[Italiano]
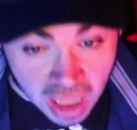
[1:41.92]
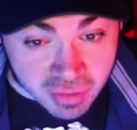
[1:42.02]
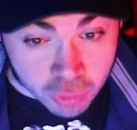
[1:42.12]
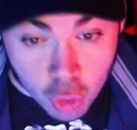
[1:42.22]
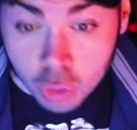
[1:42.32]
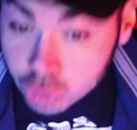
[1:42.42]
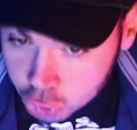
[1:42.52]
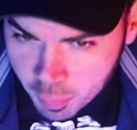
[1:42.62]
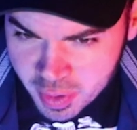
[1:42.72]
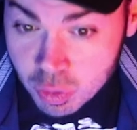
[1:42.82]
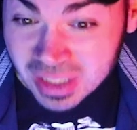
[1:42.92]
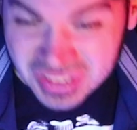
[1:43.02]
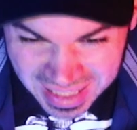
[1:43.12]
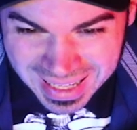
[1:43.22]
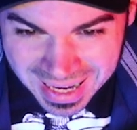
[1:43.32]
tavolo con sopra una
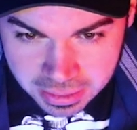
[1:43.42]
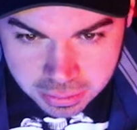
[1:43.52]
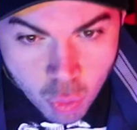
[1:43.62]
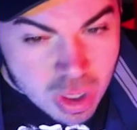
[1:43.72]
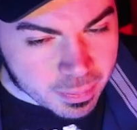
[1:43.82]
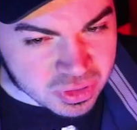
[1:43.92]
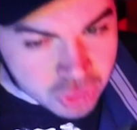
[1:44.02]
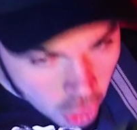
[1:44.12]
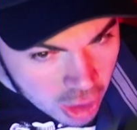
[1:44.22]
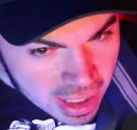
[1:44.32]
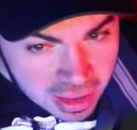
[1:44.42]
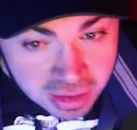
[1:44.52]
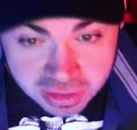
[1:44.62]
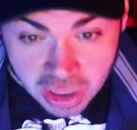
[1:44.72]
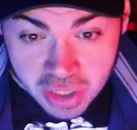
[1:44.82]
sega, una
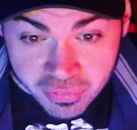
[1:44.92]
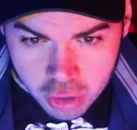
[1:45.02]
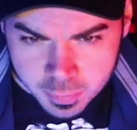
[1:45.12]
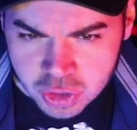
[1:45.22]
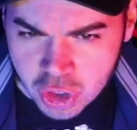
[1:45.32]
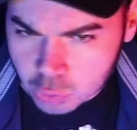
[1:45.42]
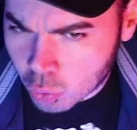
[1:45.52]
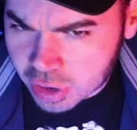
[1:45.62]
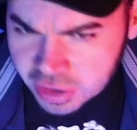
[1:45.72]
pistola, delle forbici ed un